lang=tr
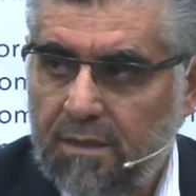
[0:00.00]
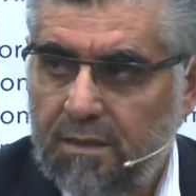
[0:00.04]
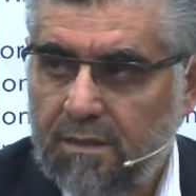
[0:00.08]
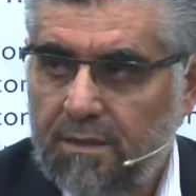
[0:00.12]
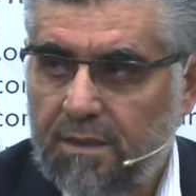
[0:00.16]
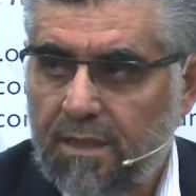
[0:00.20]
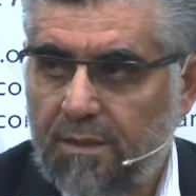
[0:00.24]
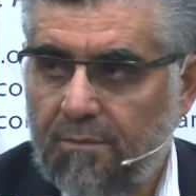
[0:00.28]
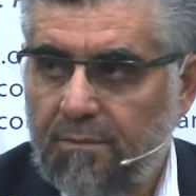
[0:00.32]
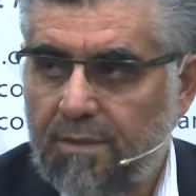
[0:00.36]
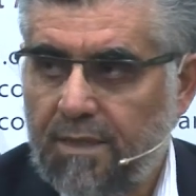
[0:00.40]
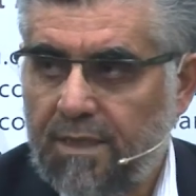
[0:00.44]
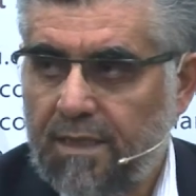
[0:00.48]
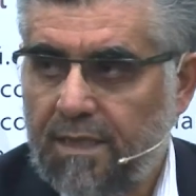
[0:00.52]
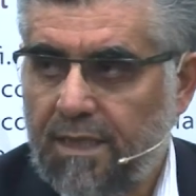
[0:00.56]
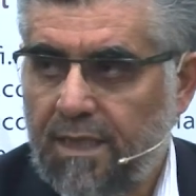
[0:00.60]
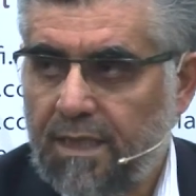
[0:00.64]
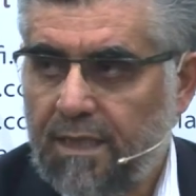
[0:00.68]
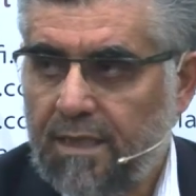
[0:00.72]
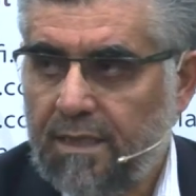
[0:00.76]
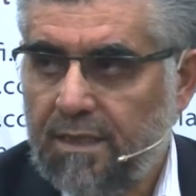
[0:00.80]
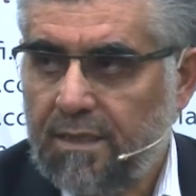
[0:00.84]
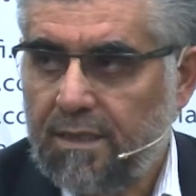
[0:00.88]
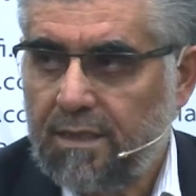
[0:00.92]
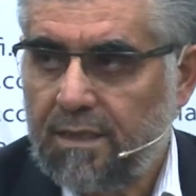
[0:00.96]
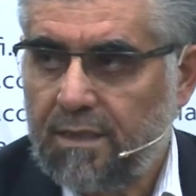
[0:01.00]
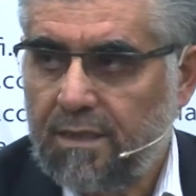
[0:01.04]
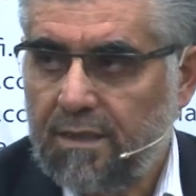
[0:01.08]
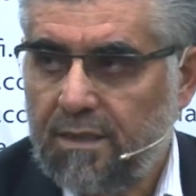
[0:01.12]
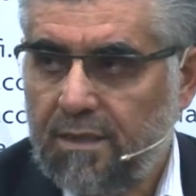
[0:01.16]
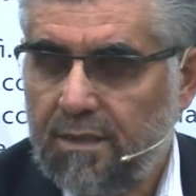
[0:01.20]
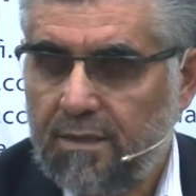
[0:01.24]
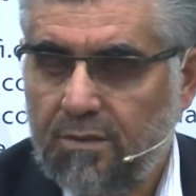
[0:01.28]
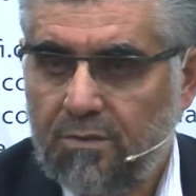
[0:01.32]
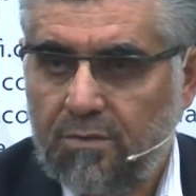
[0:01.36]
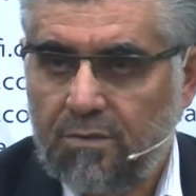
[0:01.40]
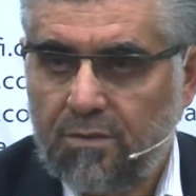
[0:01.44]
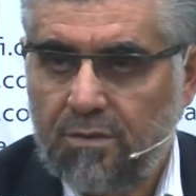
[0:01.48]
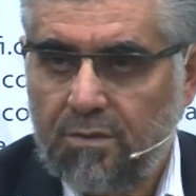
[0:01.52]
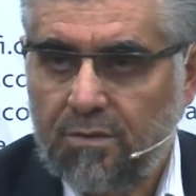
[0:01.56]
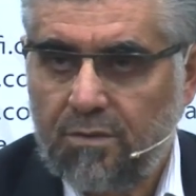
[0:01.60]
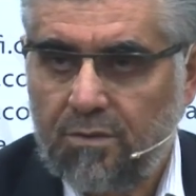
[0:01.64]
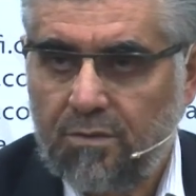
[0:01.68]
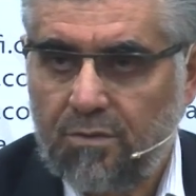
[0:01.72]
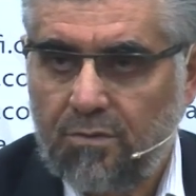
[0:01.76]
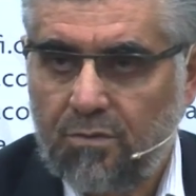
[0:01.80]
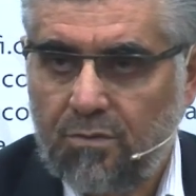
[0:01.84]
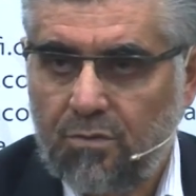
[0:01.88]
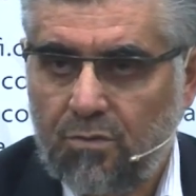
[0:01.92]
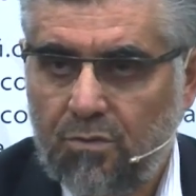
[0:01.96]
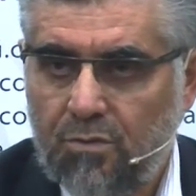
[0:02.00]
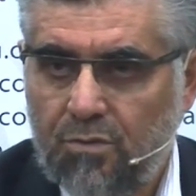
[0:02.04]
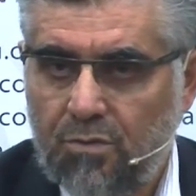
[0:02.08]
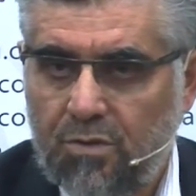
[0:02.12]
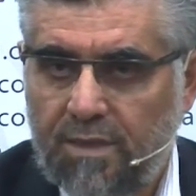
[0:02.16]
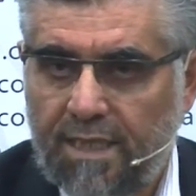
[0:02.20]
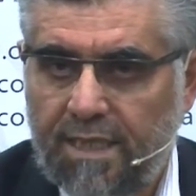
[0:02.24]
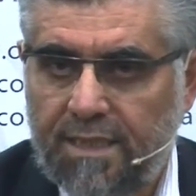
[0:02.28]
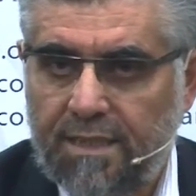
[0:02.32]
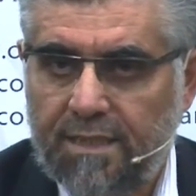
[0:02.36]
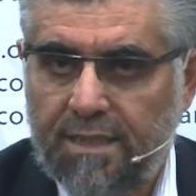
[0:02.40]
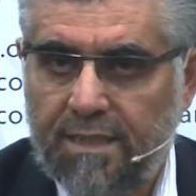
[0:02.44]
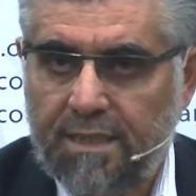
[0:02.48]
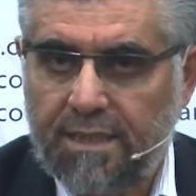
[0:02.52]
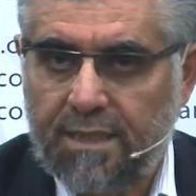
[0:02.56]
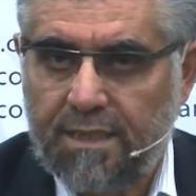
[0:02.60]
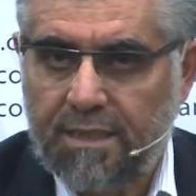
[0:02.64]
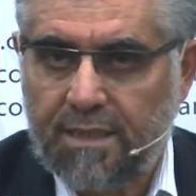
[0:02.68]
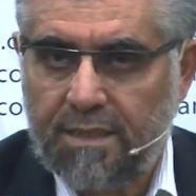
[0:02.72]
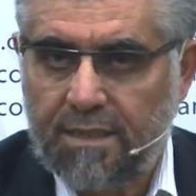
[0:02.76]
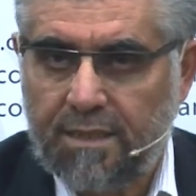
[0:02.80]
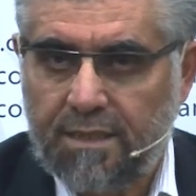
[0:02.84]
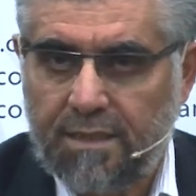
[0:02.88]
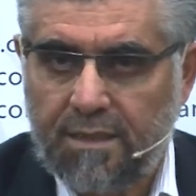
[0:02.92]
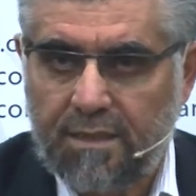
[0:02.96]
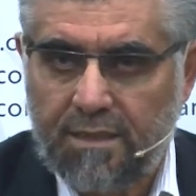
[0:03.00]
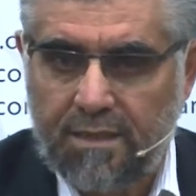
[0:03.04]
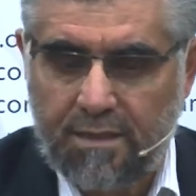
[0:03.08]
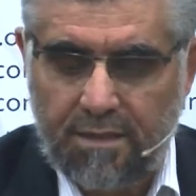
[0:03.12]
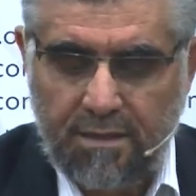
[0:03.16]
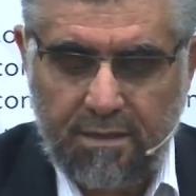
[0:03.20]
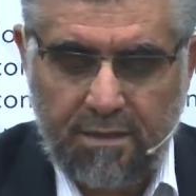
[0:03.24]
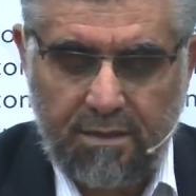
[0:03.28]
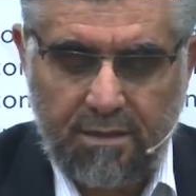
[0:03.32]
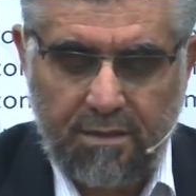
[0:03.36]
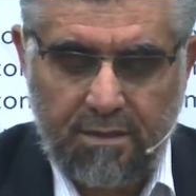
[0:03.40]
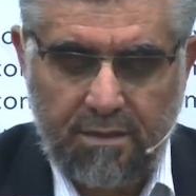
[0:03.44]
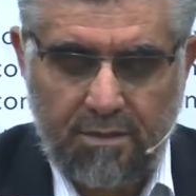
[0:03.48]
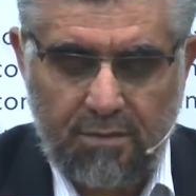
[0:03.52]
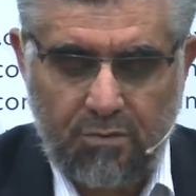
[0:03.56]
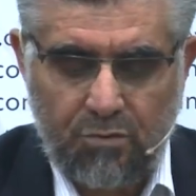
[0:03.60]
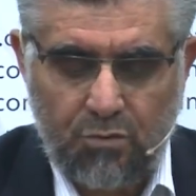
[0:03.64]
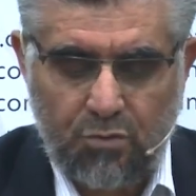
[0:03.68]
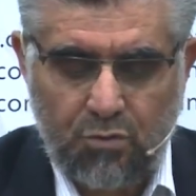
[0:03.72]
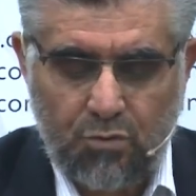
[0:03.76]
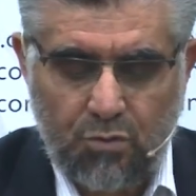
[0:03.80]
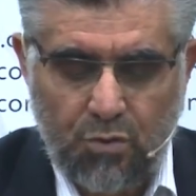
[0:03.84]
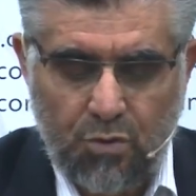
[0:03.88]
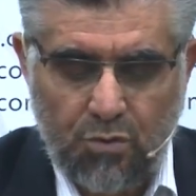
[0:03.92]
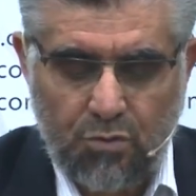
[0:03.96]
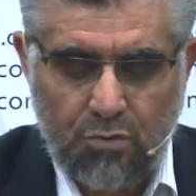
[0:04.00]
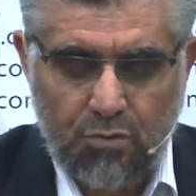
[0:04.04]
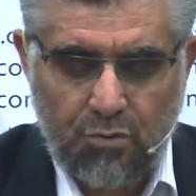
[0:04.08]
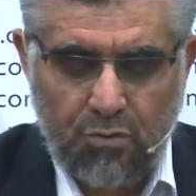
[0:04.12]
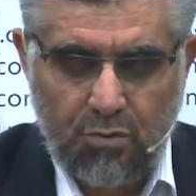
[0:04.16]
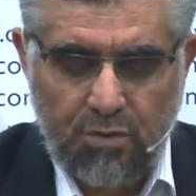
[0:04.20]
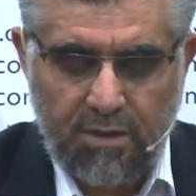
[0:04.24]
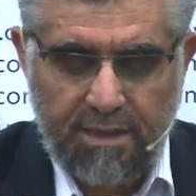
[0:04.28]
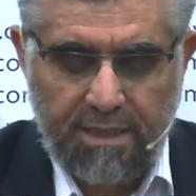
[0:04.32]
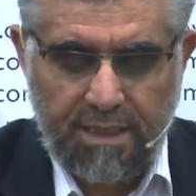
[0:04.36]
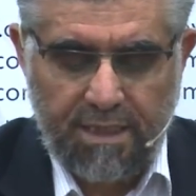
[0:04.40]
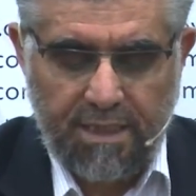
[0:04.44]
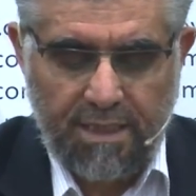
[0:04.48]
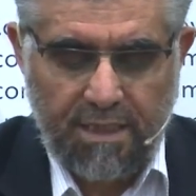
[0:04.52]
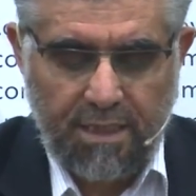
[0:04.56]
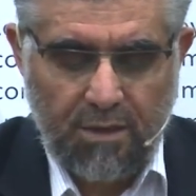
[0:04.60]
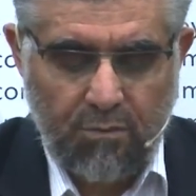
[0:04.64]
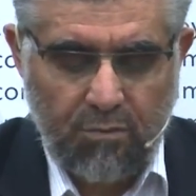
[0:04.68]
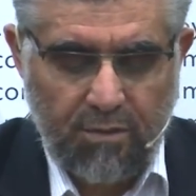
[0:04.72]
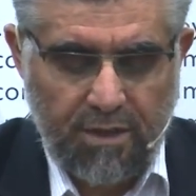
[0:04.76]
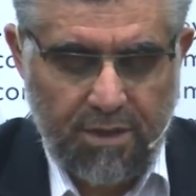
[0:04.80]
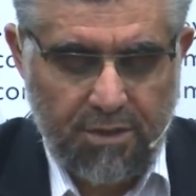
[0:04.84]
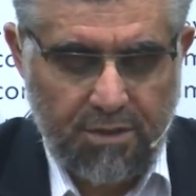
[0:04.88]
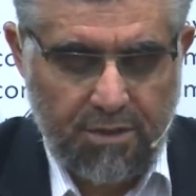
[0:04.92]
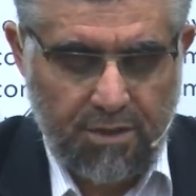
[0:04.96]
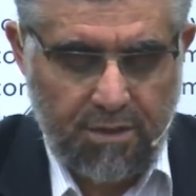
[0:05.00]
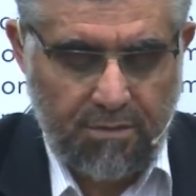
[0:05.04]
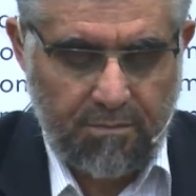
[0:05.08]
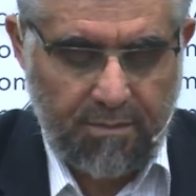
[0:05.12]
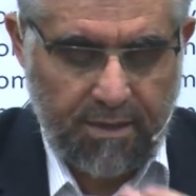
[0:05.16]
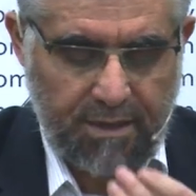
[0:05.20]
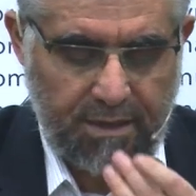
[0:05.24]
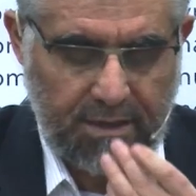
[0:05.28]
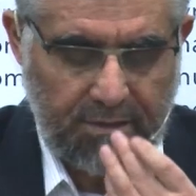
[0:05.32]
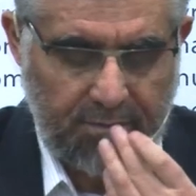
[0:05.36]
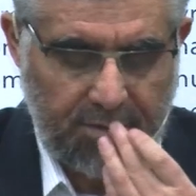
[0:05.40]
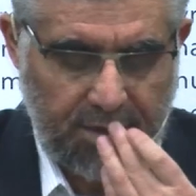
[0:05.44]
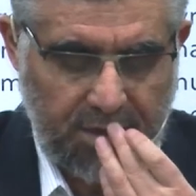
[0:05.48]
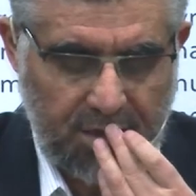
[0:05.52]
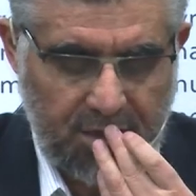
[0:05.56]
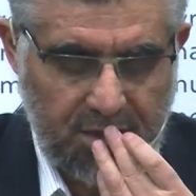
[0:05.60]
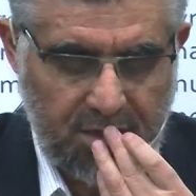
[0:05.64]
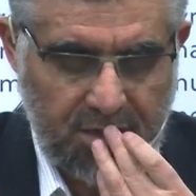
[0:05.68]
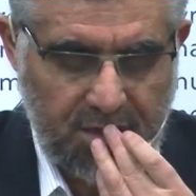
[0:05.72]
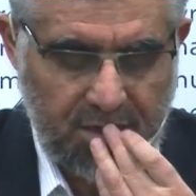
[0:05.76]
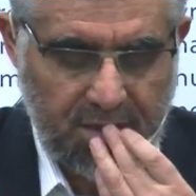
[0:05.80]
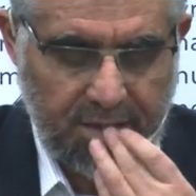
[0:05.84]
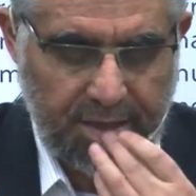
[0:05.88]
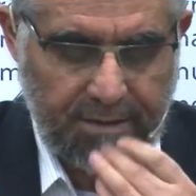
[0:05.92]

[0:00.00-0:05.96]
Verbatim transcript: Tebliğine üstlendiği sözü yerine ulaştırmak demektir.